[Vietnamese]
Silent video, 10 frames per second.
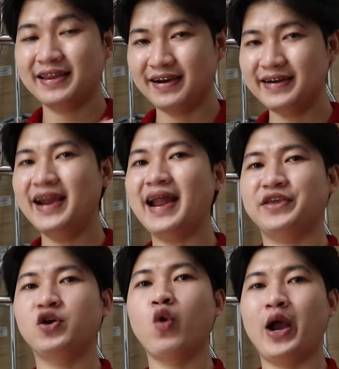nhớ để
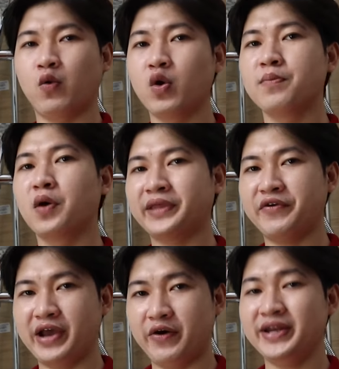lại cho hoàng quân một
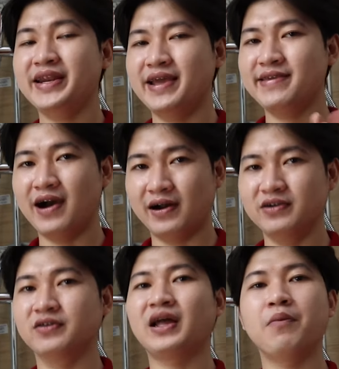theo dõi để
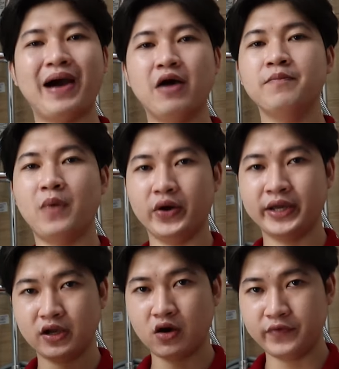nhận được thông báo mỗi
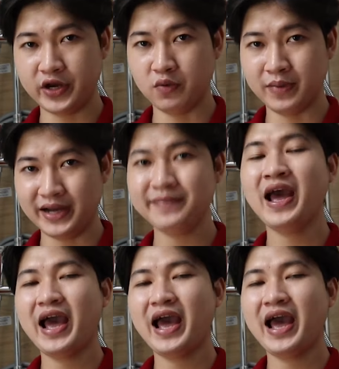khi có video mới